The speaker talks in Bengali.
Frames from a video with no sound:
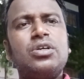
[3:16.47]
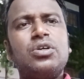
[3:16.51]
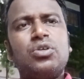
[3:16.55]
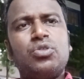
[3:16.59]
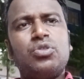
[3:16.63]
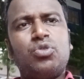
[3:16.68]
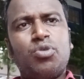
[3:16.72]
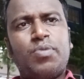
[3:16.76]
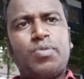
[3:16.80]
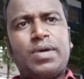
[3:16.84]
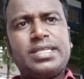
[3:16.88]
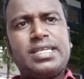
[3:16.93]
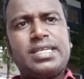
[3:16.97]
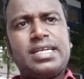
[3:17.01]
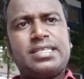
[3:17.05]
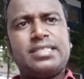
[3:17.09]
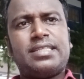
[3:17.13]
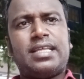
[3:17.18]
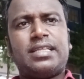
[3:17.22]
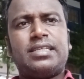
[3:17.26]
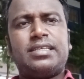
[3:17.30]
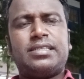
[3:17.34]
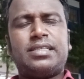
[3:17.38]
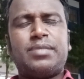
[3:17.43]
দুভাষী আছে
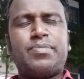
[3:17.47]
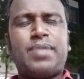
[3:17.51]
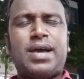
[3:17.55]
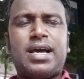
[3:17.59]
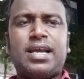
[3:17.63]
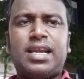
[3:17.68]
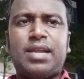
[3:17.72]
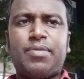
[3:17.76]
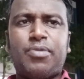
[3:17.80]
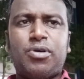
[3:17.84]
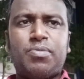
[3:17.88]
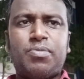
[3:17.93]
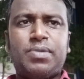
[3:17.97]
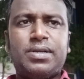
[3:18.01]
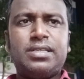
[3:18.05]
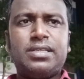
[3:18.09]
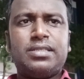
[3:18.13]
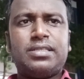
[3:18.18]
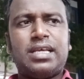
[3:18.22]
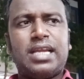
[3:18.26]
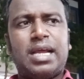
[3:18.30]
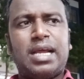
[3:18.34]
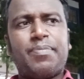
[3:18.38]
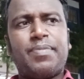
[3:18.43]
তাদের সাথে বাংলা বলবেন
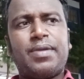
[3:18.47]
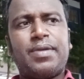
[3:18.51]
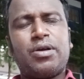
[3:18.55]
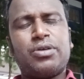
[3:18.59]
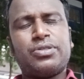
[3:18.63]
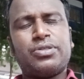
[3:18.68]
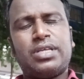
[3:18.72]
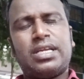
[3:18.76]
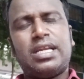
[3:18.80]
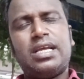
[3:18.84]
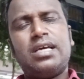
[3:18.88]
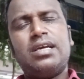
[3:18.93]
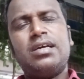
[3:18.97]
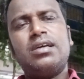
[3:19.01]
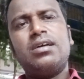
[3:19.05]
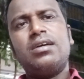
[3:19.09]
তারা আপনার কথাটা